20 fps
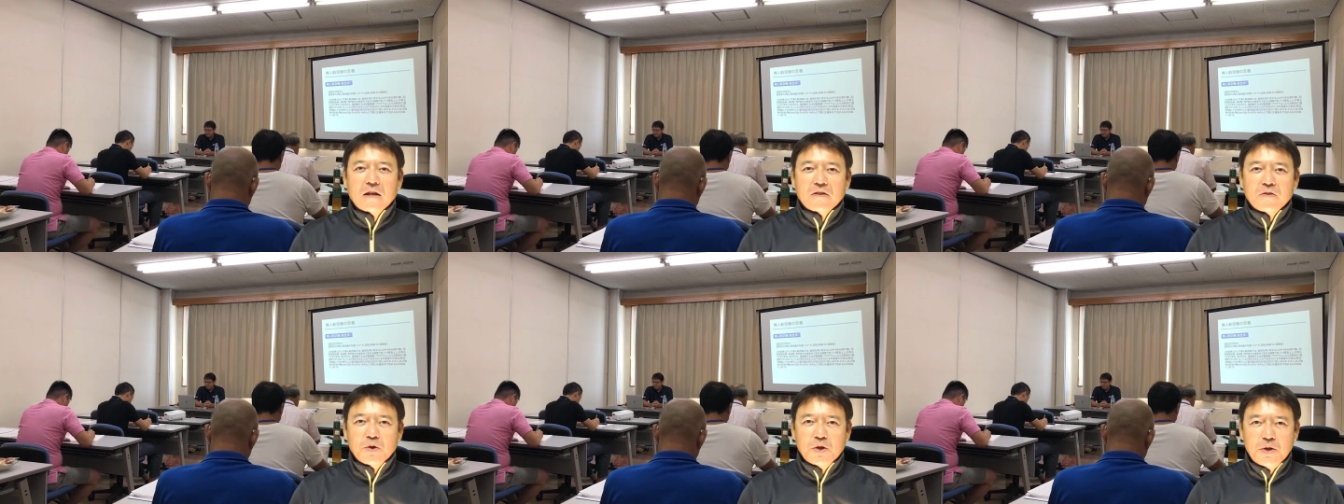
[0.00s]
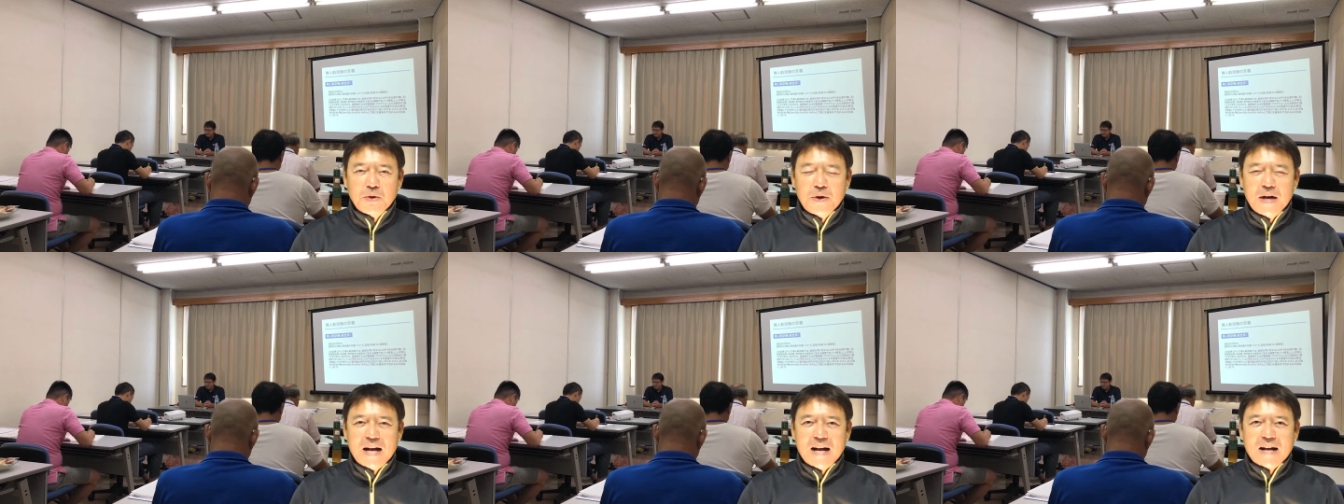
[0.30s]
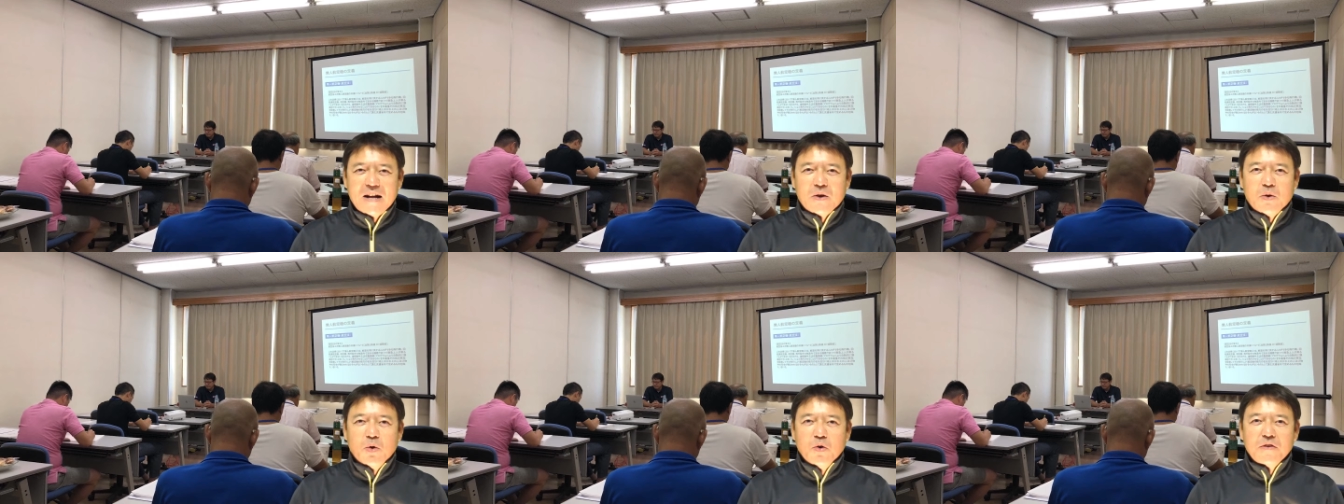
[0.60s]
それでは
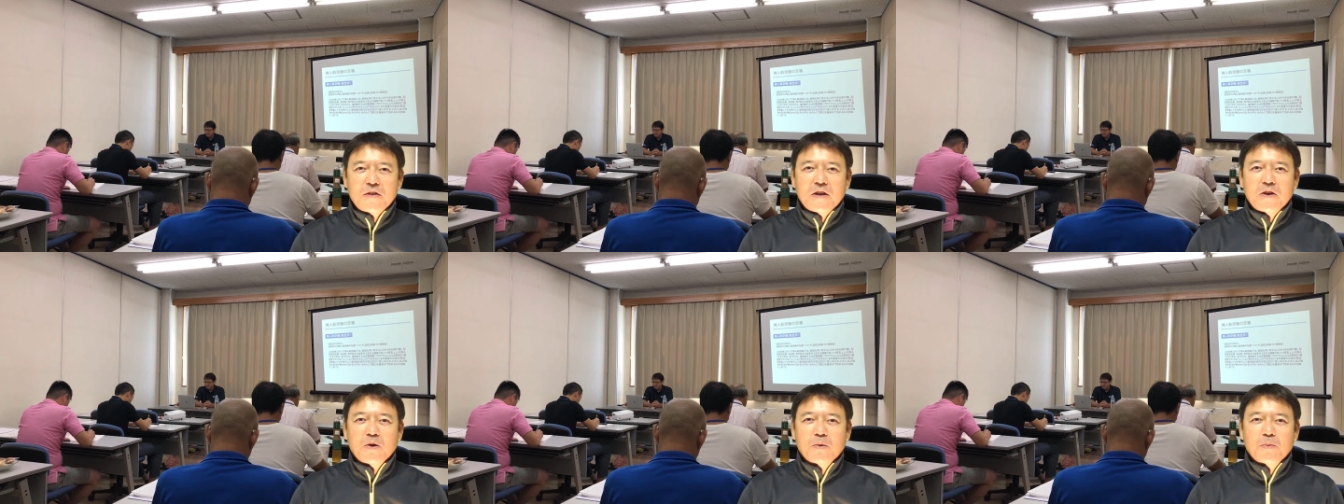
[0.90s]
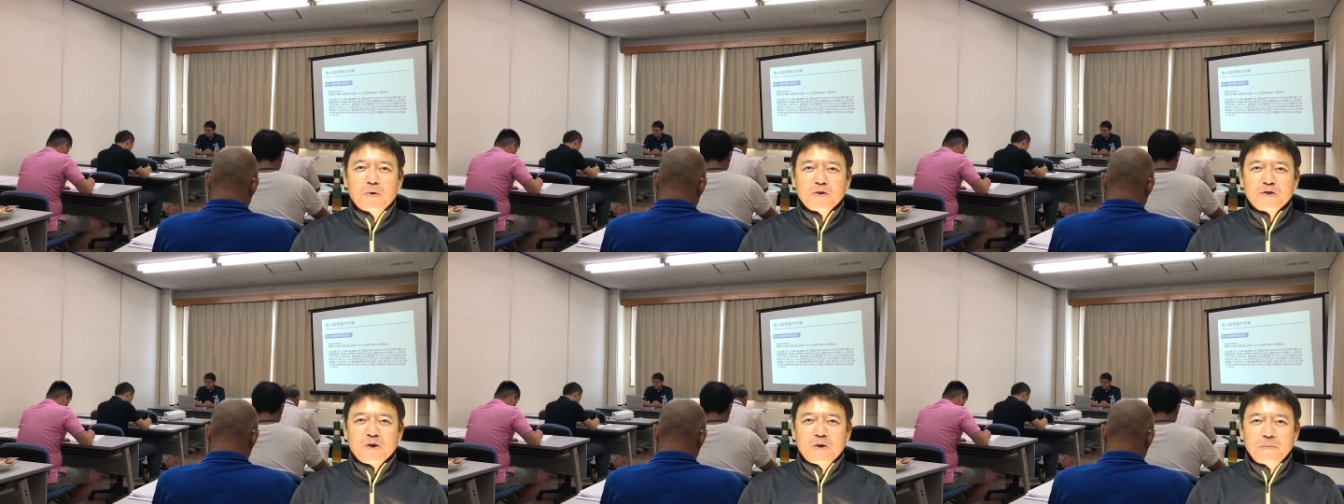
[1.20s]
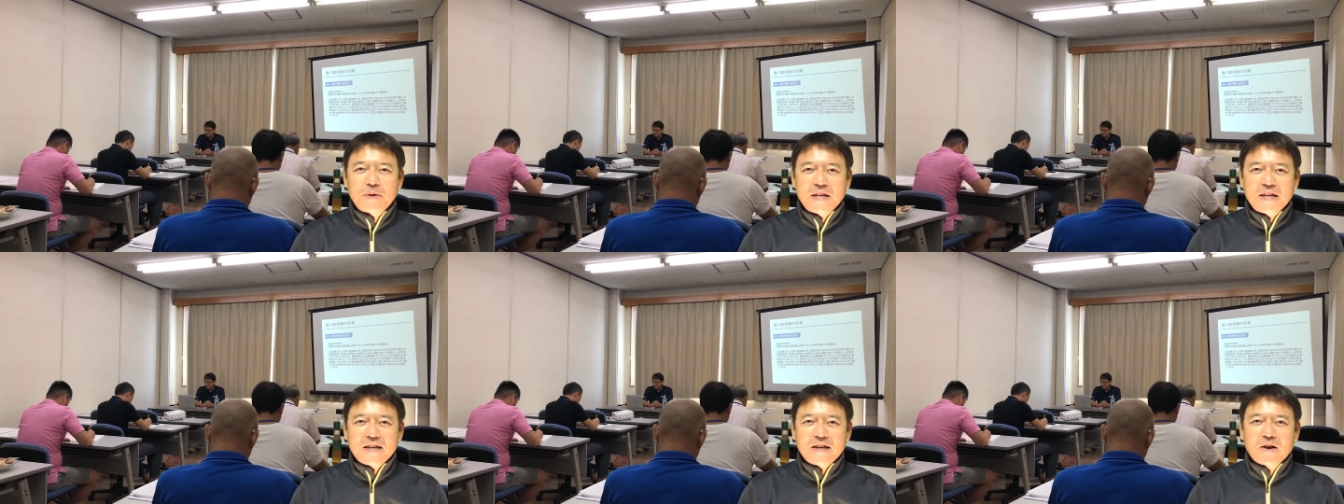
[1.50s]
講座のお申し込
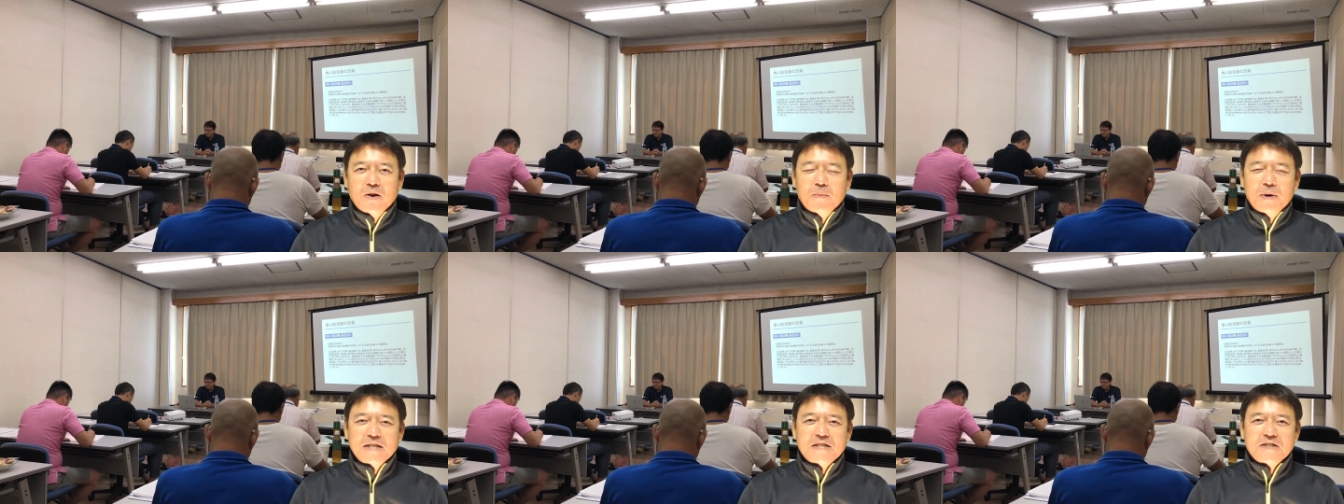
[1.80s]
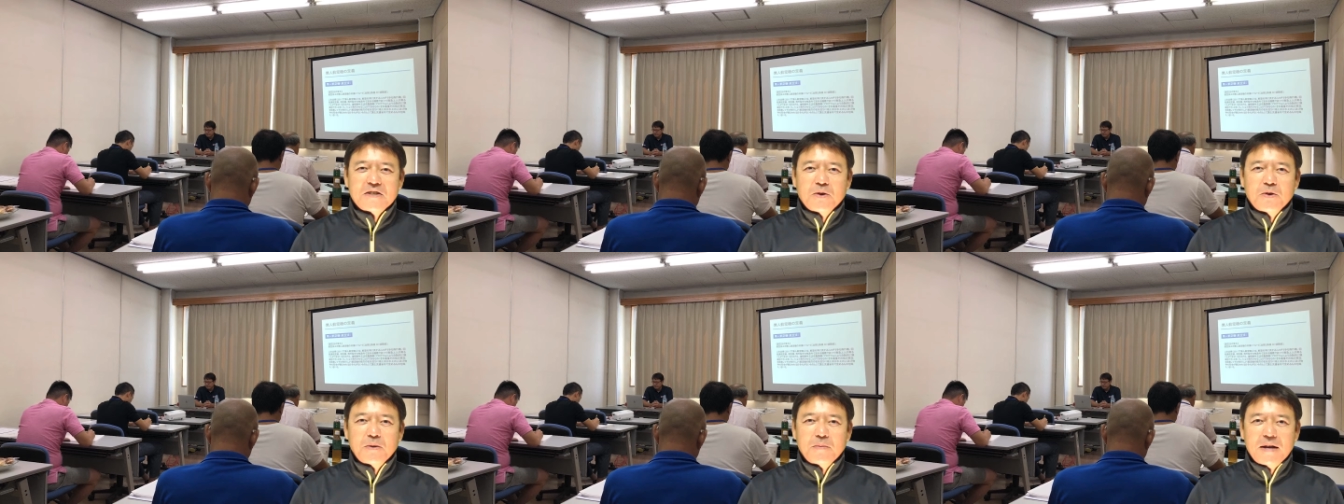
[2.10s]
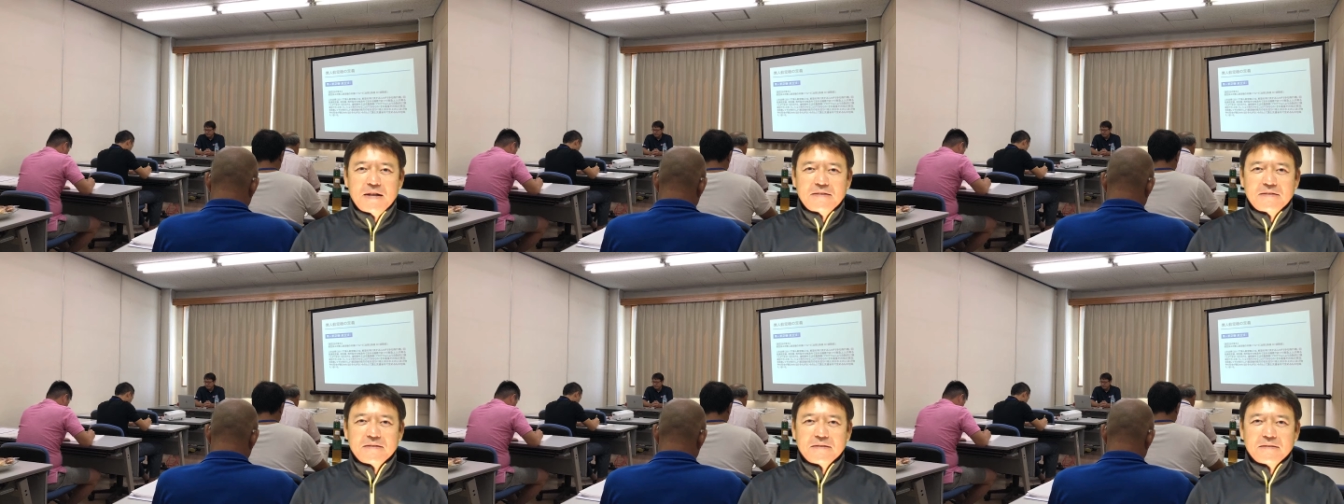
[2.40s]
みお待ちしており
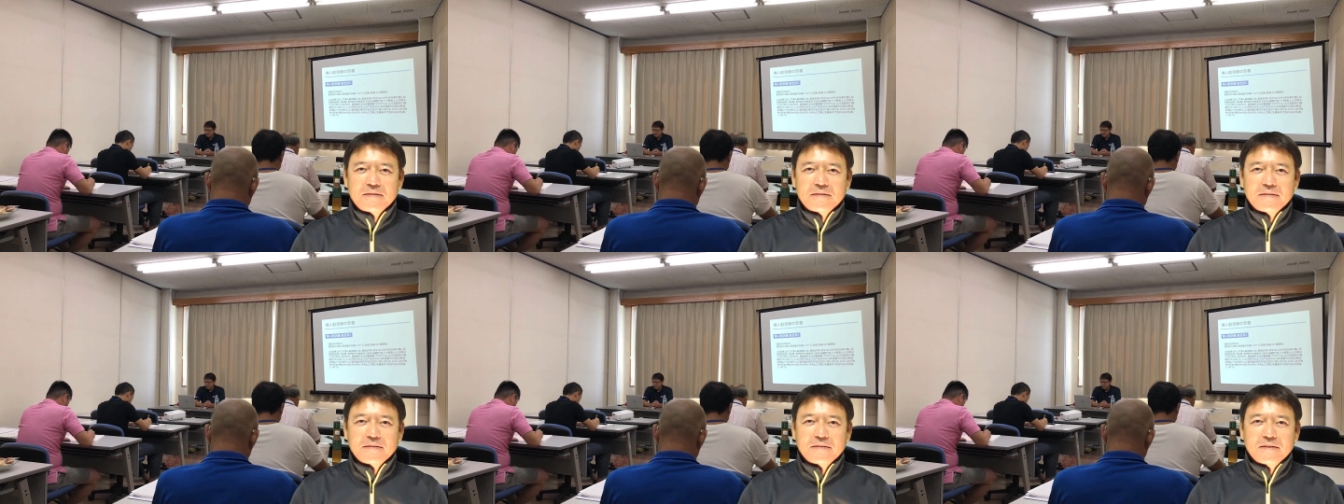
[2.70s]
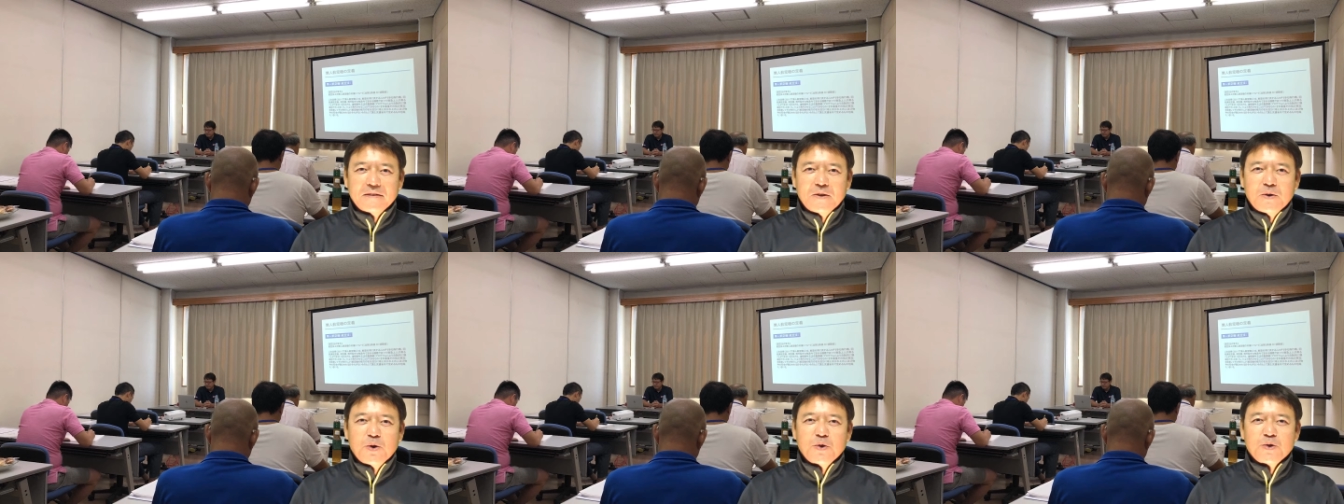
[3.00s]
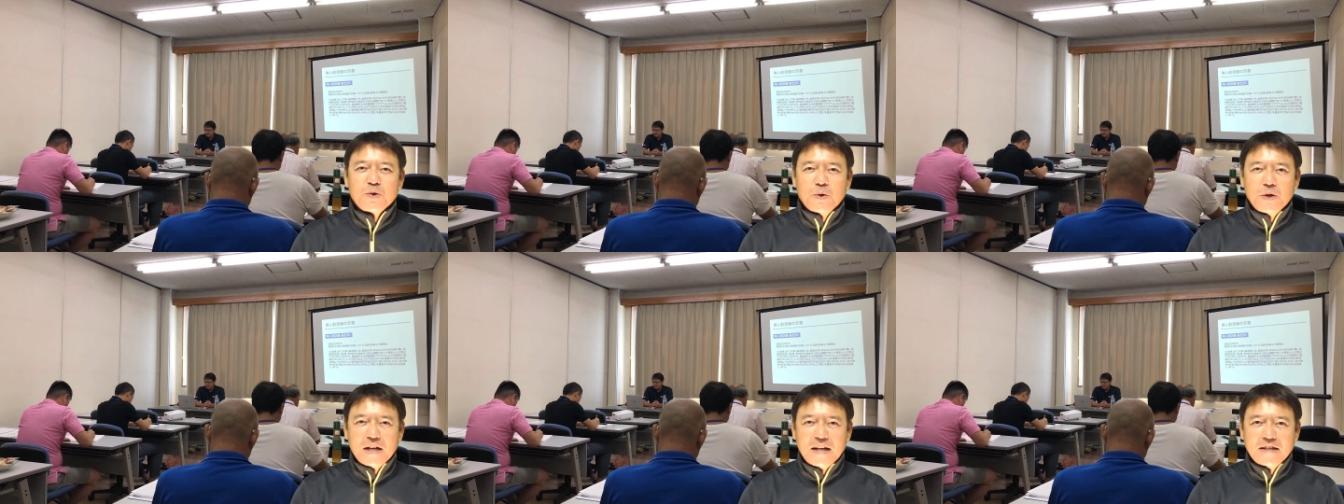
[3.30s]
ます。よろ
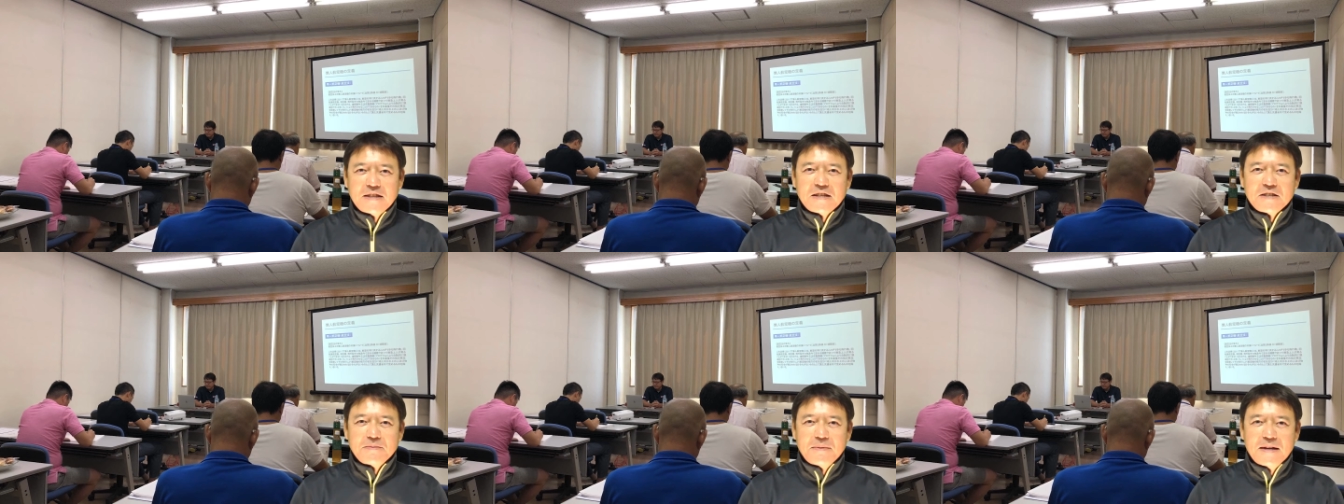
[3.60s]
しくお願いいた